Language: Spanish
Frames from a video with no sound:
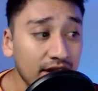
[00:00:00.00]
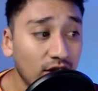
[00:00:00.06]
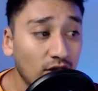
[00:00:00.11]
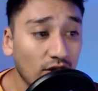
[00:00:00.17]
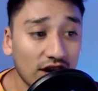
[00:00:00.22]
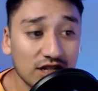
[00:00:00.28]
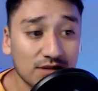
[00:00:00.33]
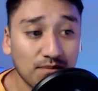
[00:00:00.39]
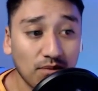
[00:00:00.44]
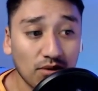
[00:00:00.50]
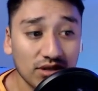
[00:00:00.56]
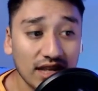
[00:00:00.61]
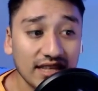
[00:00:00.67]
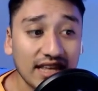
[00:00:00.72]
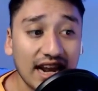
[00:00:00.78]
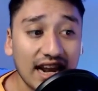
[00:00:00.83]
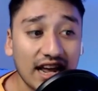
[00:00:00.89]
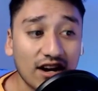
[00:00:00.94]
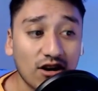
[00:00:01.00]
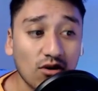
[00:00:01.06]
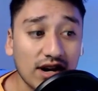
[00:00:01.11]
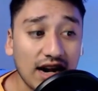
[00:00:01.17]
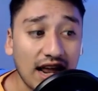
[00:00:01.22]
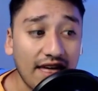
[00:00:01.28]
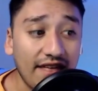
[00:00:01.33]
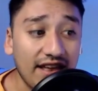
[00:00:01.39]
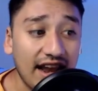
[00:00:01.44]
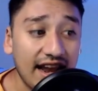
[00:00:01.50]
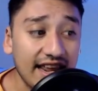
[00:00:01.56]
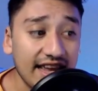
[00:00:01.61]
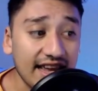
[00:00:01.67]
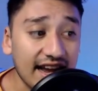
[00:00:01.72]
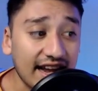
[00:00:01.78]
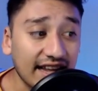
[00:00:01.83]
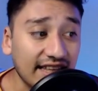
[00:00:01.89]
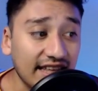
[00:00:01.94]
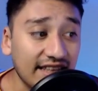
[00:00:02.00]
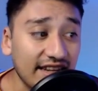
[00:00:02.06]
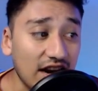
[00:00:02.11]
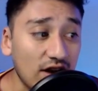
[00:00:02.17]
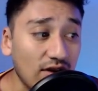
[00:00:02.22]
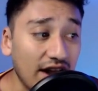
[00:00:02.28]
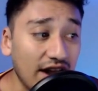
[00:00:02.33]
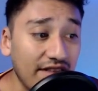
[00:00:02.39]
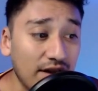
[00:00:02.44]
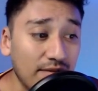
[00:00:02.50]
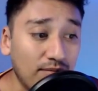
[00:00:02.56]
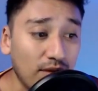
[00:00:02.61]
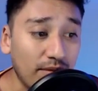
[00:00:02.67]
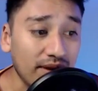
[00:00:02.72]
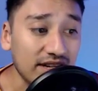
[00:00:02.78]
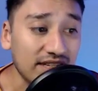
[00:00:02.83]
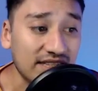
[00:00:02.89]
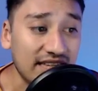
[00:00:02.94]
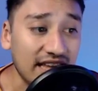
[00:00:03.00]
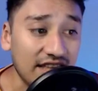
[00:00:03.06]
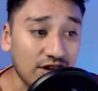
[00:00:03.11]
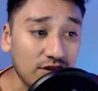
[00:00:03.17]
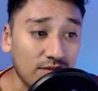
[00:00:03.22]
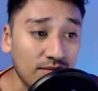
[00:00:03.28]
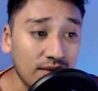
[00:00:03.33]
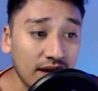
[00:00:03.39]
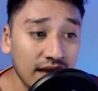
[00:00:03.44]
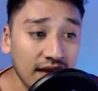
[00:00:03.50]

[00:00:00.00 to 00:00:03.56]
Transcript: correspondiente a la jornada de la liga que tendrá lugar en el Pobre Stadium.